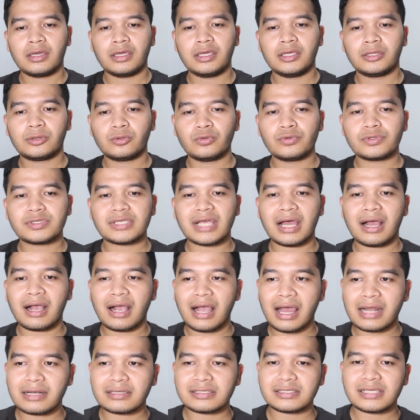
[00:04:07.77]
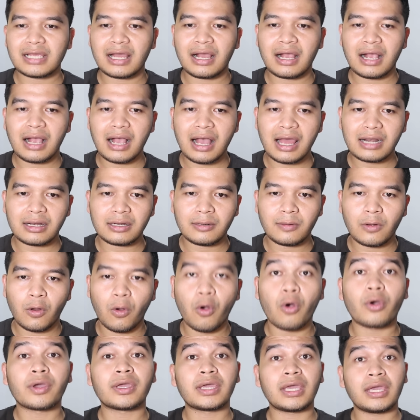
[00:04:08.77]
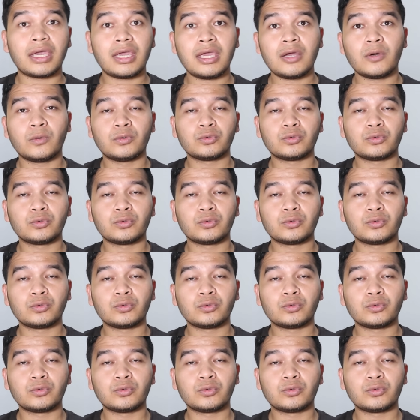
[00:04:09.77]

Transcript: itu sangat-sangat oke okay